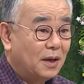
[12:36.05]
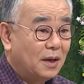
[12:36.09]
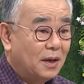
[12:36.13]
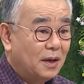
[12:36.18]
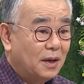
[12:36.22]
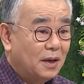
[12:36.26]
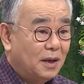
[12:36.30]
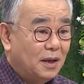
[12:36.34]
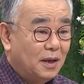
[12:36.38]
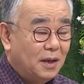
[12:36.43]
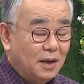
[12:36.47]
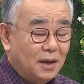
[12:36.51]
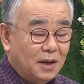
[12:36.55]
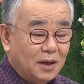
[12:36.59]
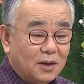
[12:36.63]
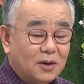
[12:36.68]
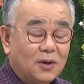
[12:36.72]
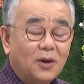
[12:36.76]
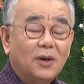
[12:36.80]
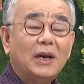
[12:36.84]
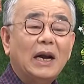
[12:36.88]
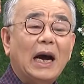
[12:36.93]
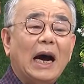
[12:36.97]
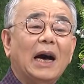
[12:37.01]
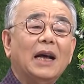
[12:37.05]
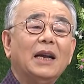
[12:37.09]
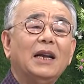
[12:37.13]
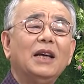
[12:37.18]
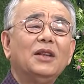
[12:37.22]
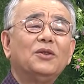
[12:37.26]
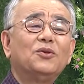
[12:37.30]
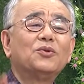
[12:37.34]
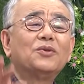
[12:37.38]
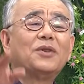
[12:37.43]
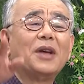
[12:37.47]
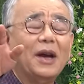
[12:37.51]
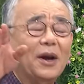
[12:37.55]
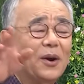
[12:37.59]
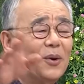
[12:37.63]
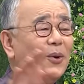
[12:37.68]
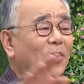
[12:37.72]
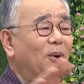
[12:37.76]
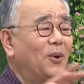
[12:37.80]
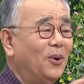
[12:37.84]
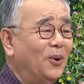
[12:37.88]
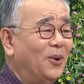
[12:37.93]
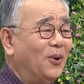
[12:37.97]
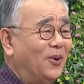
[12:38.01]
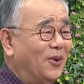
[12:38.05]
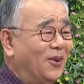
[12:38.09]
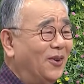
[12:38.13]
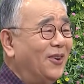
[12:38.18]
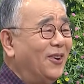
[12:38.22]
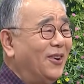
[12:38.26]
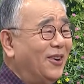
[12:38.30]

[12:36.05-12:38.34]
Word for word: 네. 그건 안 해도 돼요.